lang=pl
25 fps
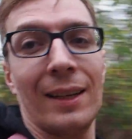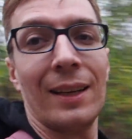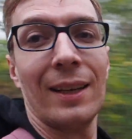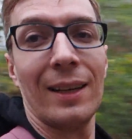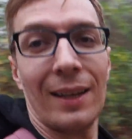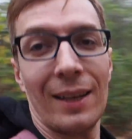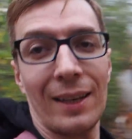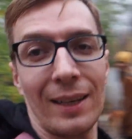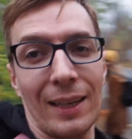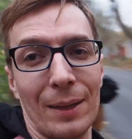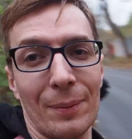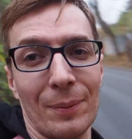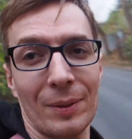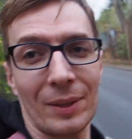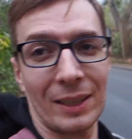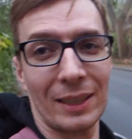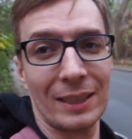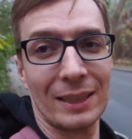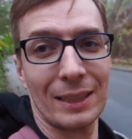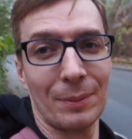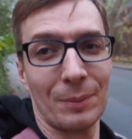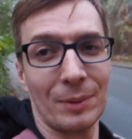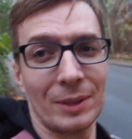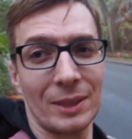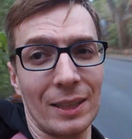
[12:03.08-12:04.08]
Aga ma takie
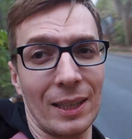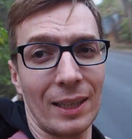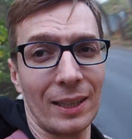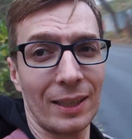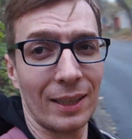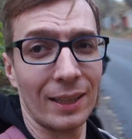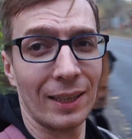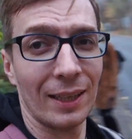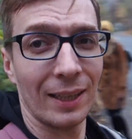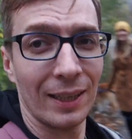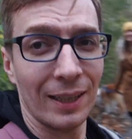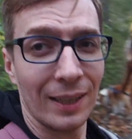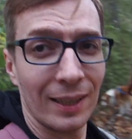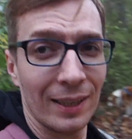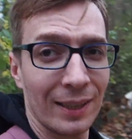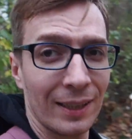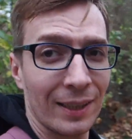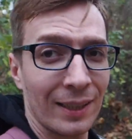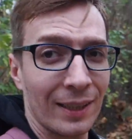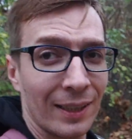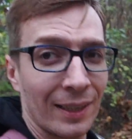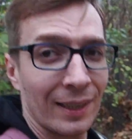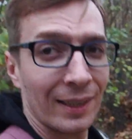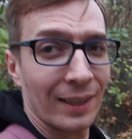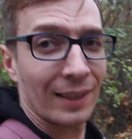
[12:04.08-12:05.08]
same zdanie.
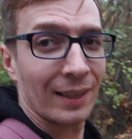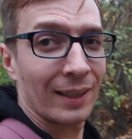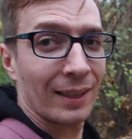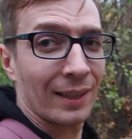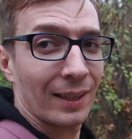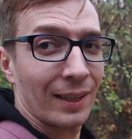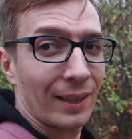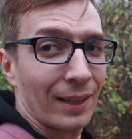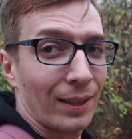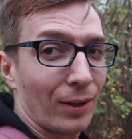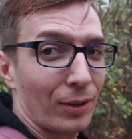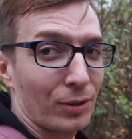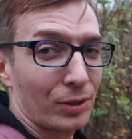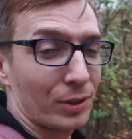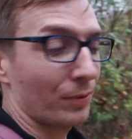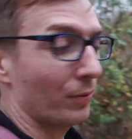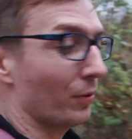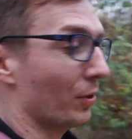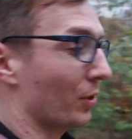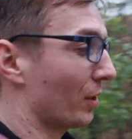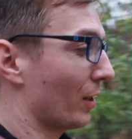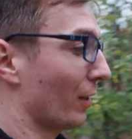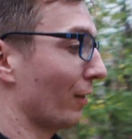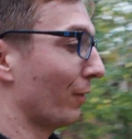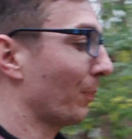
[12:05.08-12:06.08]

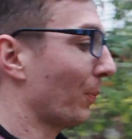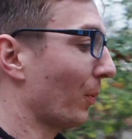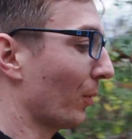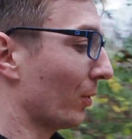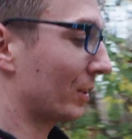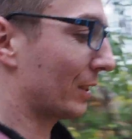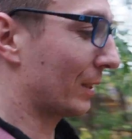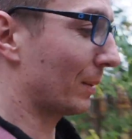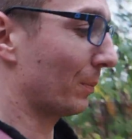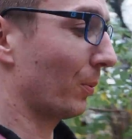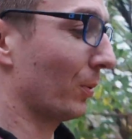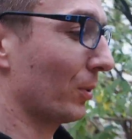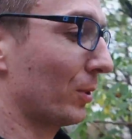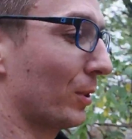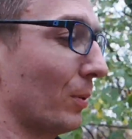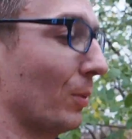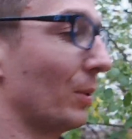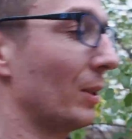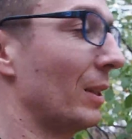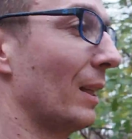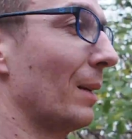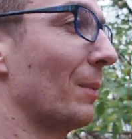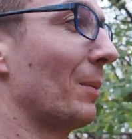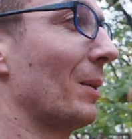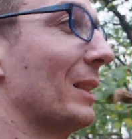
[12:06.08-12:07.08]
Oczywiście w Polsce, bo są
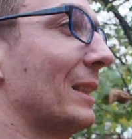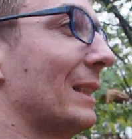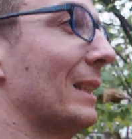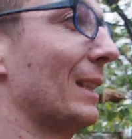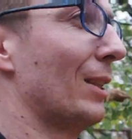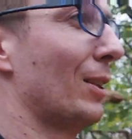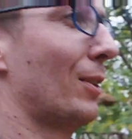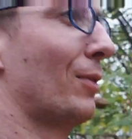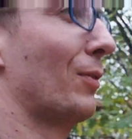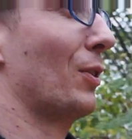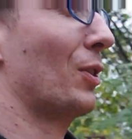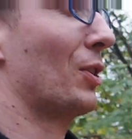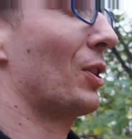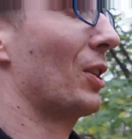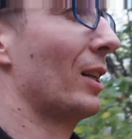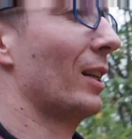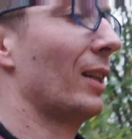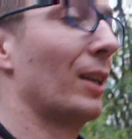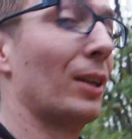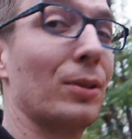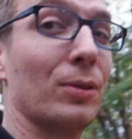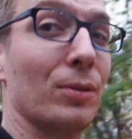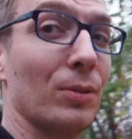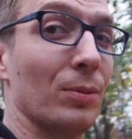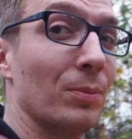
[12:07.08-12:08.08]
inne miejsca na świecie,
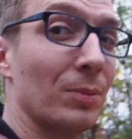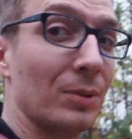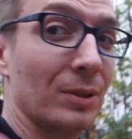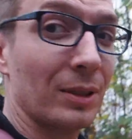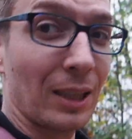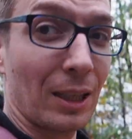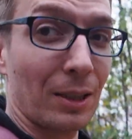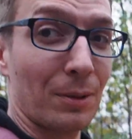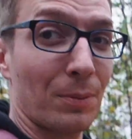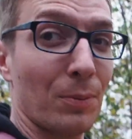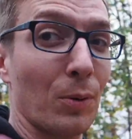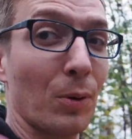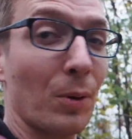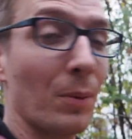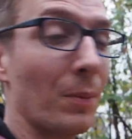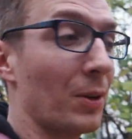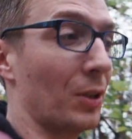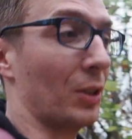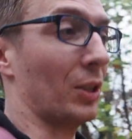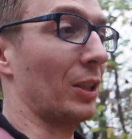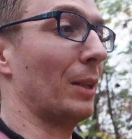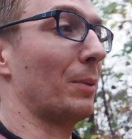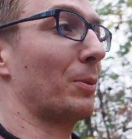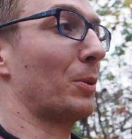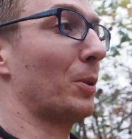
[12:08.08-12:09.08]
w którym też mogły
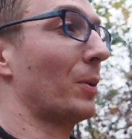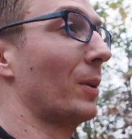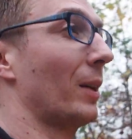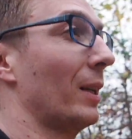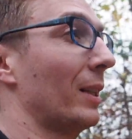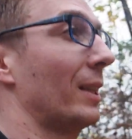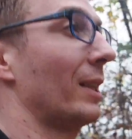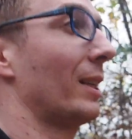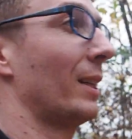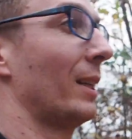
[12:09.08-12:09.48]
mieszkać na przykład